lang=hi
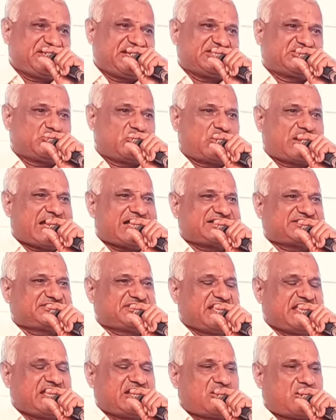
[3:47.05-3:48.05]
के दो
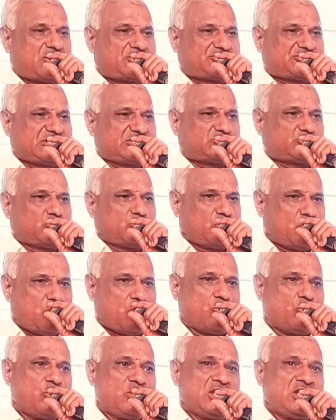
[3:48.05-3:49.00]
रास्ते हैं गौर से सुन लो